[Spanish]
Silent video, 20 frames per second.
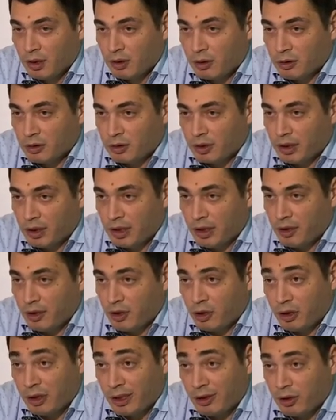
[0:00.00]

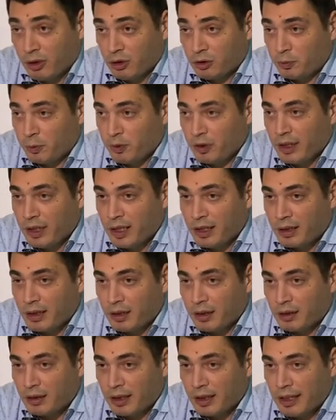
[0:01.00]
conseguido que no nos
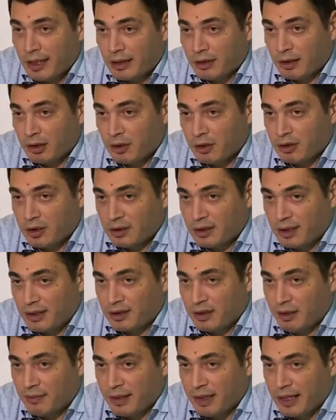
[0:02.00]
pudieran tirar tiros de
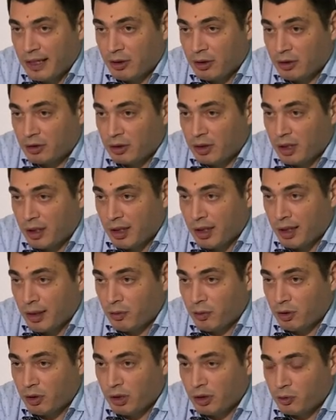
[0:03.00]
tres liberados, que era
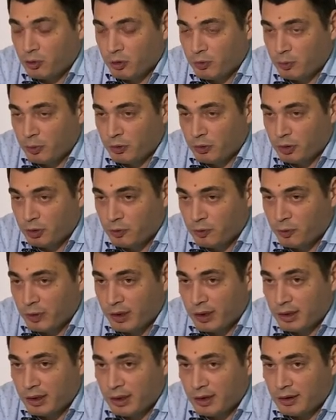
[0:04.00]
uno de sus puntos
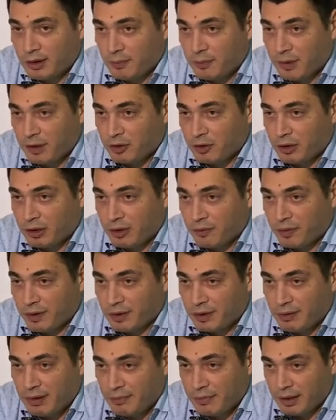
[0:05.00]
fuertes, y pienso que
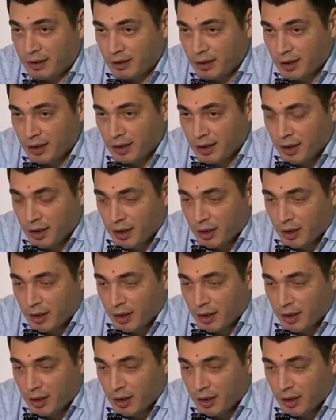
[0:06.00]
ofensivamente